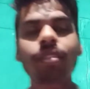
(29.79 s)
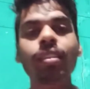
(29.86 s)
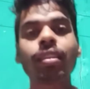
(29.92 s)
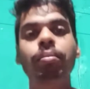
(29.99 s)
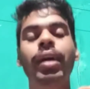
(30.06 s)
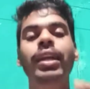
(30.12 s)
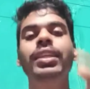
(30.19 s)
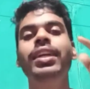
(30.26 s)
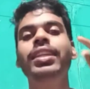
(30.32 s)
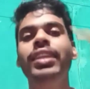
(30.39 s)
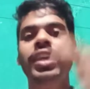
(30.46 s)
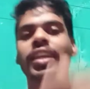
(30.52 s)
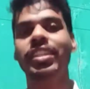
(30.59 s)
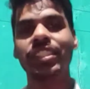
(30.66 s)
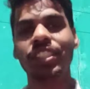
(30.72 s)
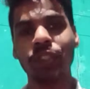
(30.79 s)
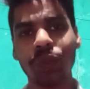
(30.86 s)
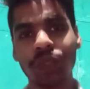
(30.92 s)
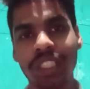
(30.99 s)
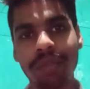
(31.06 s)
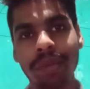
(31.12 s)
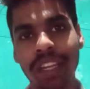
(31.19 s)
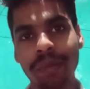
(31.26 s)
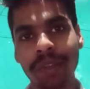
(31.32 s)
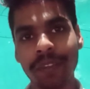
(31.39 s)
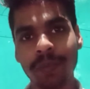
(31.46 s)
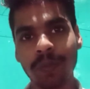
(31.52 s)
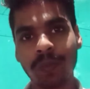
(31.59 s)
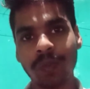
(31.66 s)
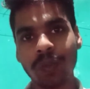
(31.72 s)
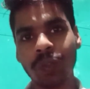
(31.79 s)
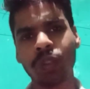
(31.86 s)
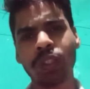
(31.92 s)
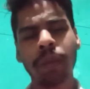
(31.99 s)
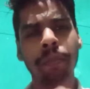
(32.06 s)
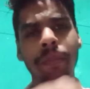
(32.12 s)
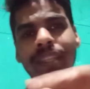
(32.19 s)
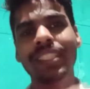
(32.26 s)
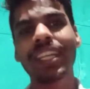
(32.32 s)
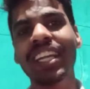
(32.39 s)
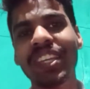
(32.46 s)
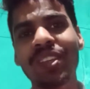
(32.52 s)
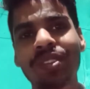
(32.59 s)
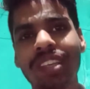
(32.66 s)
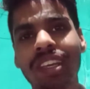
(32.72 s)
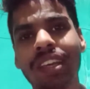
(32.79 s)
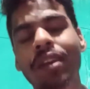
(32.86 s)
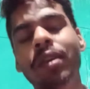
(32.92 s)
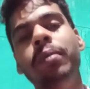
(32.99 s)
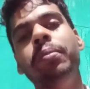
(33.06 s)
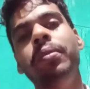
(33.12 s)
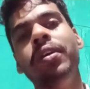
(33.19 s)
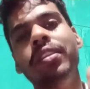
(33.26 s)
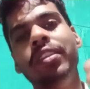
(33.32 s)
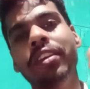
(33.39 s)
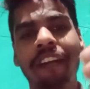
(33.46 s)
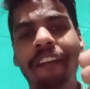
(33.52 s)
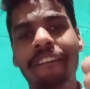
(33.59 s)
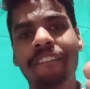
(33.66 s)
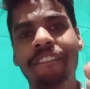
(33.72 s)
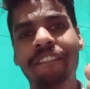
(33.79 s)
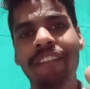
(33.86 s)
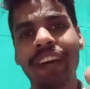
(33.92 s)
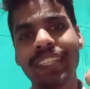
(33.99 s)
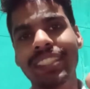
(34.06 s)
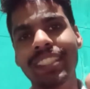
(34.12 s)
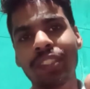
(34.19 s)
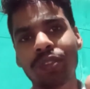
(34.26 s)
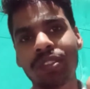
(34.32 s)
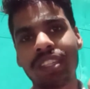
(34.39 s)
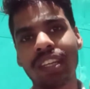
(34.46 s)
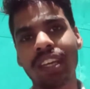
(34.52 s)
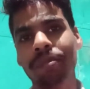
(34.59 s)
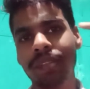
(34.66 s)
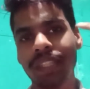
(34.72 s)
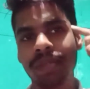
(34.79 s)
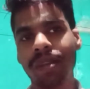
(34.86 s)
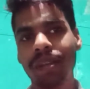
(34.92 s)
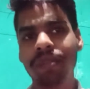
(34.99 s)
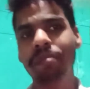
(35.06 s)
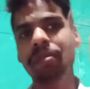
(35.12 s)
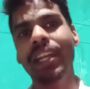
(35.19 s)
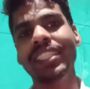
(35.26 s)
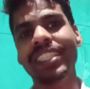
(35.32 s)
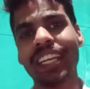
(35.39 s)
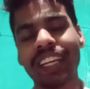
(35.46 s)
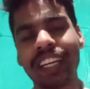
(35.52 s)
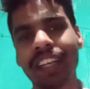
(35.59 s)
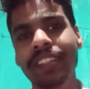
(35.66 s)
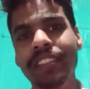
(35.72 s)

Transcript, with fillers: बात करते हैं इस न्यूज़ के बारे में जो कि मज़ेदार न्यूज़ है बहुत ही फास्ट न्यूज़ है आपके दिमाग में बैठ जाएगा